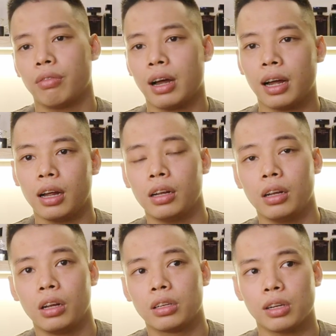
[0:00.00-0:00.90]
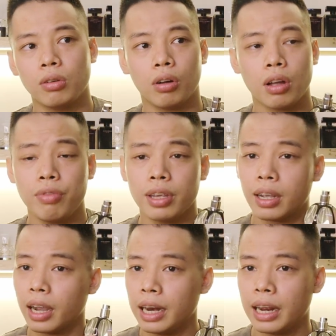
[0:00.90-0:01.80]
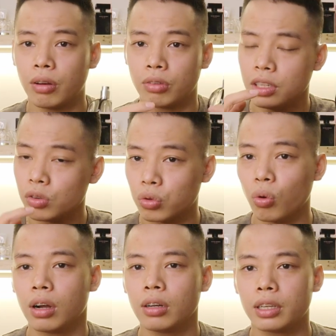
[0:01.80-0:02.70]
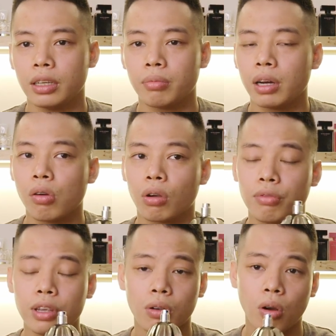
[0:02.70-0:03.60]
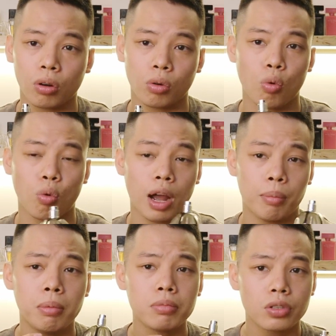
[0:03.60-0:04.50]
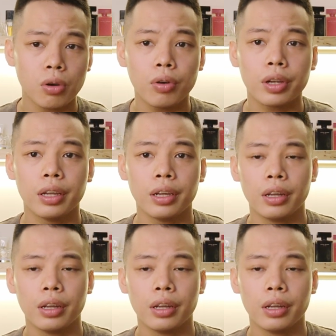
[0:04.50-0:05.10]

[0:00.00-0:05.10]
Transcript: và sau đó cái vị cay này nó dịu xuống thì bắt đầu cái vị ngọt của quả mâm xôi